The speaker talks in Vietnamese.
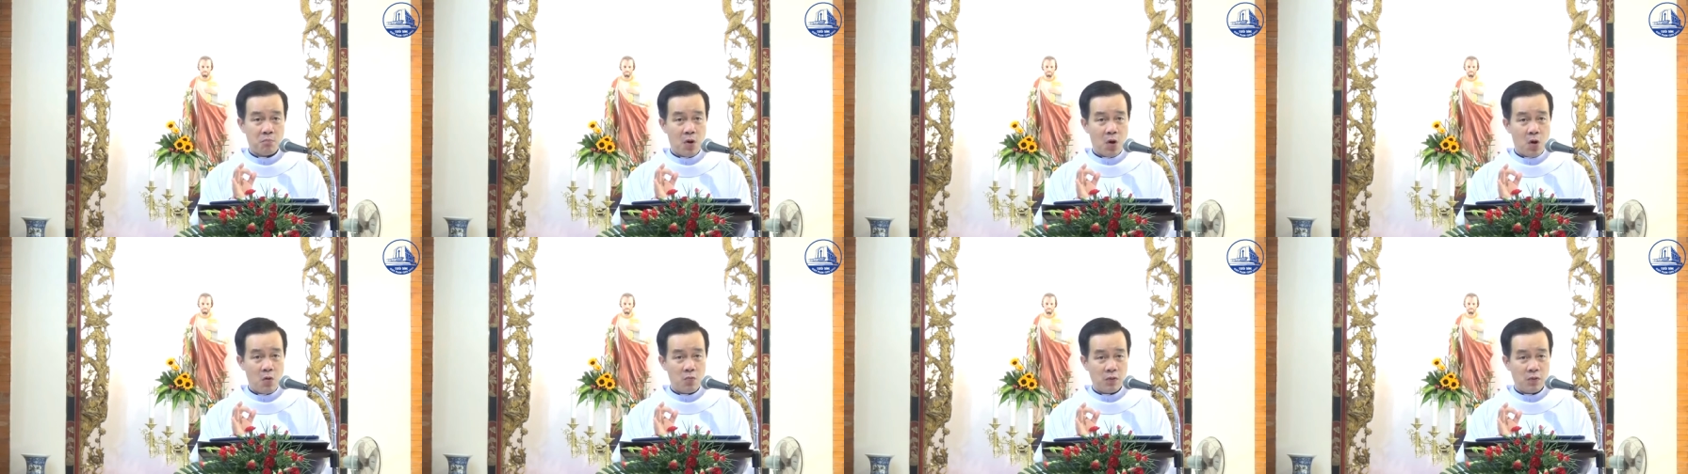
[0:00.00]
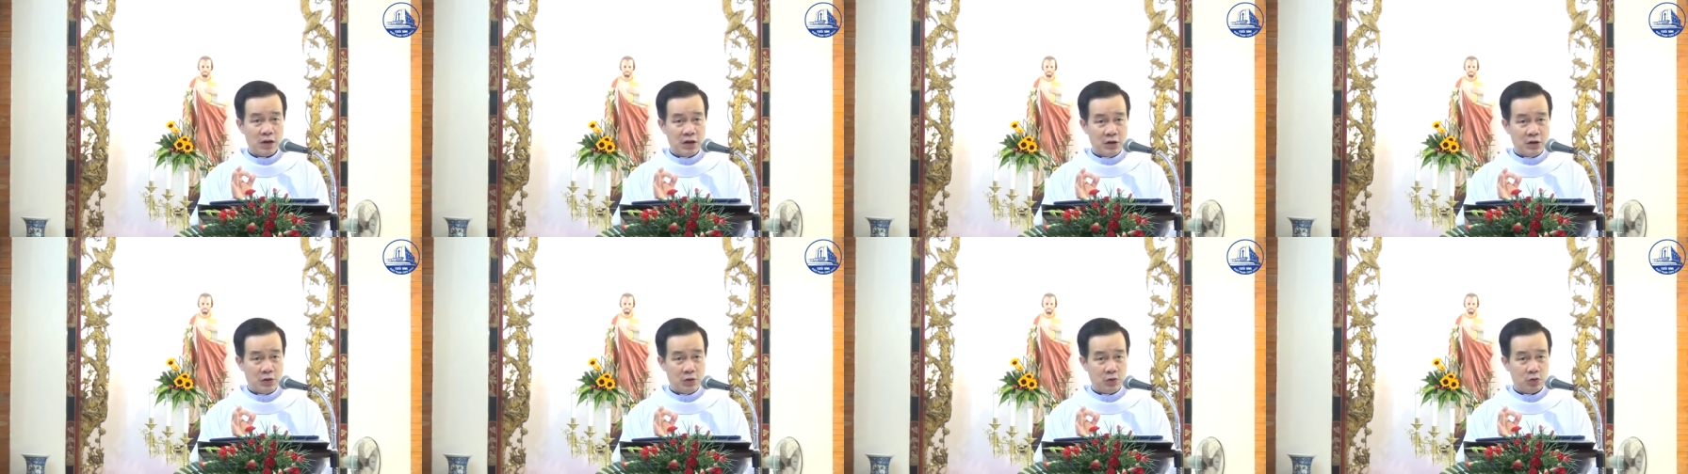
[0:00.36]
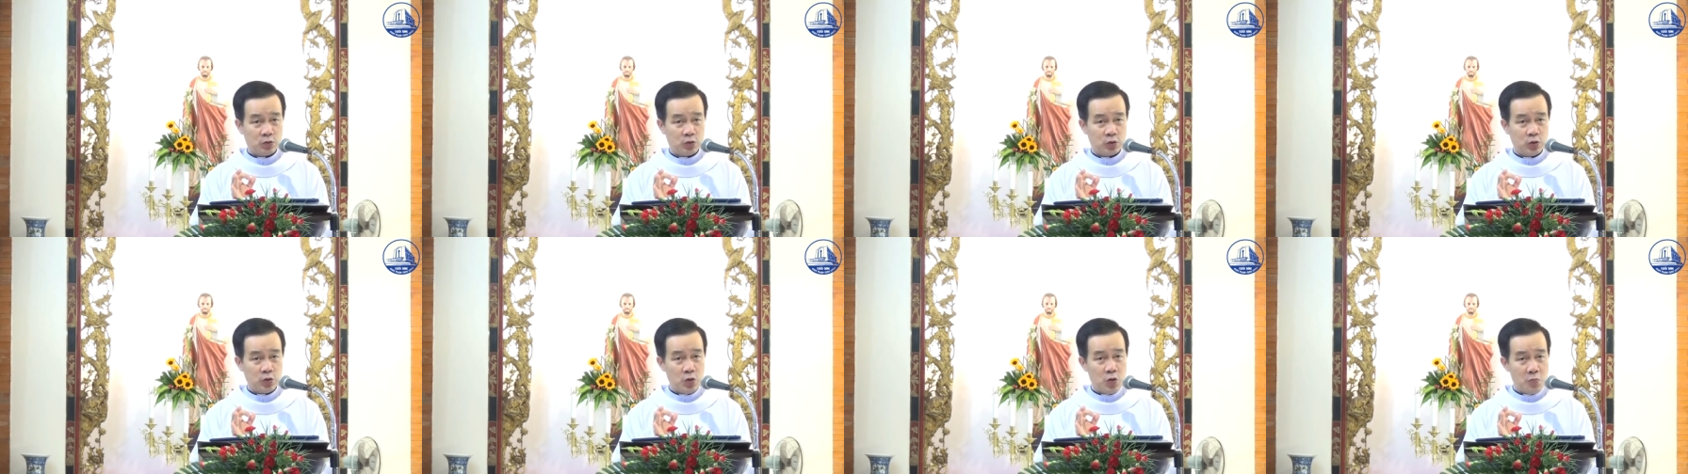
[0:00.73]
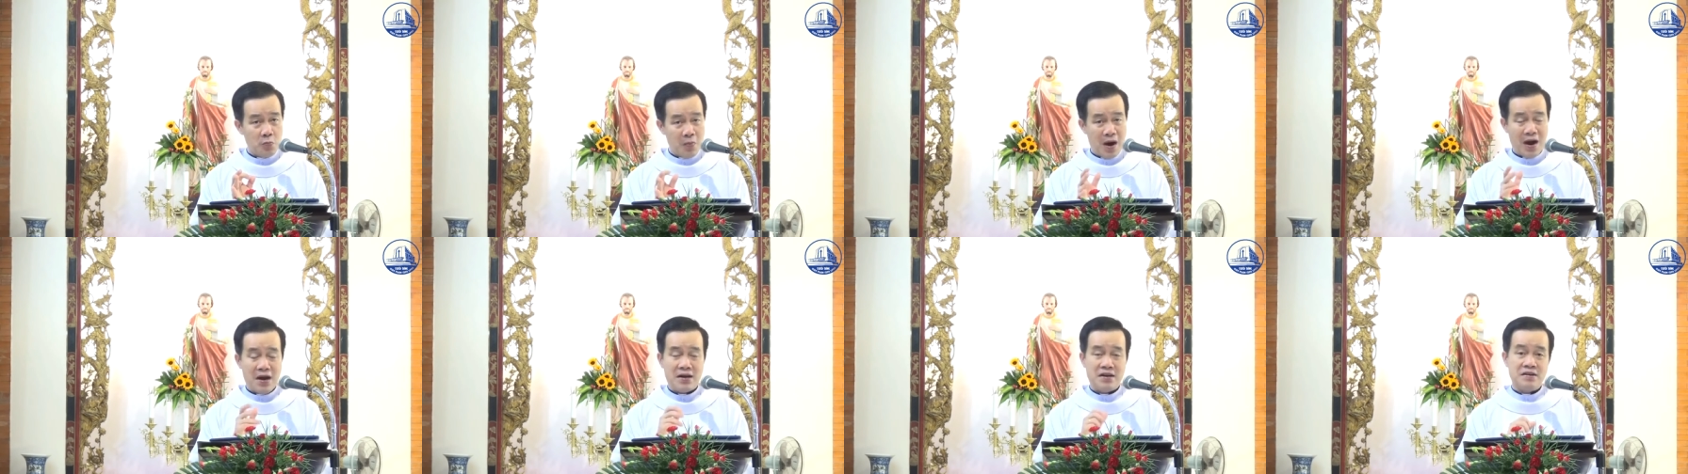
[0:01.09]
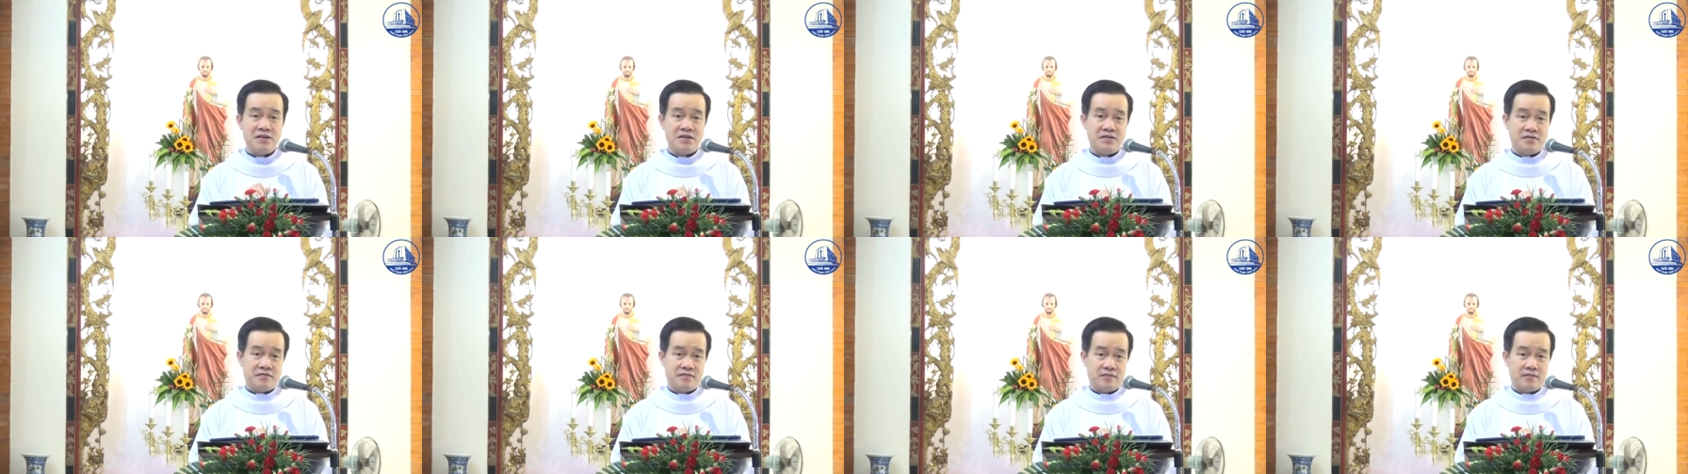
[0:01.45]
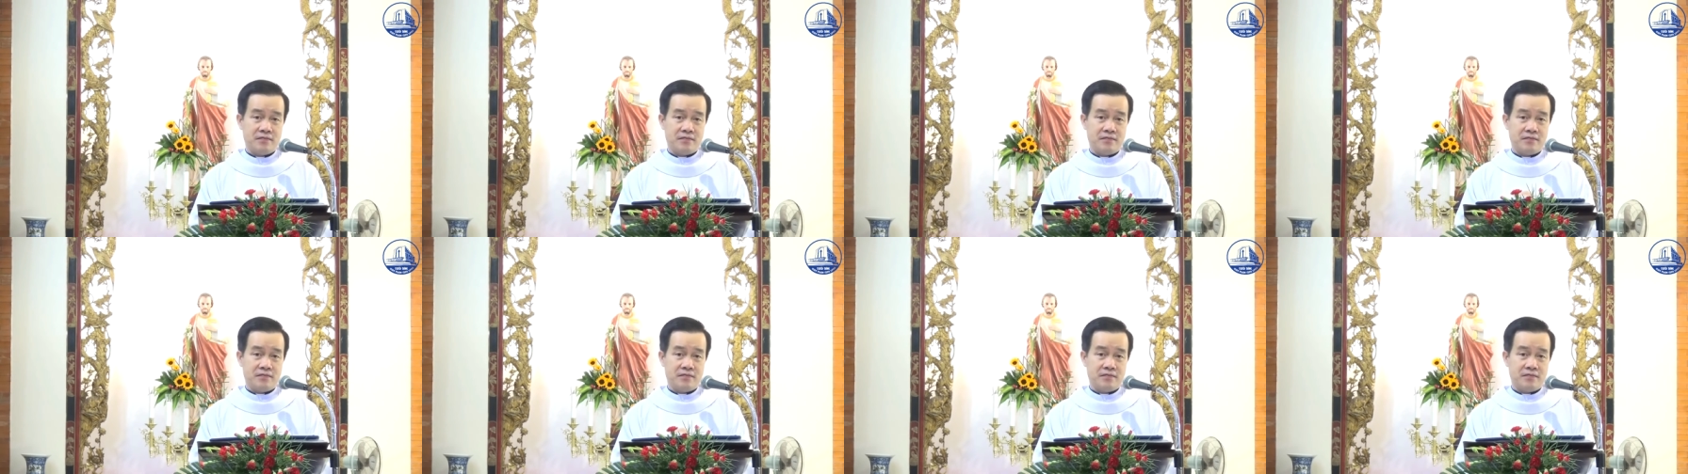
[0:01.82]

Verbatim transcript: một liều thuốc mạnh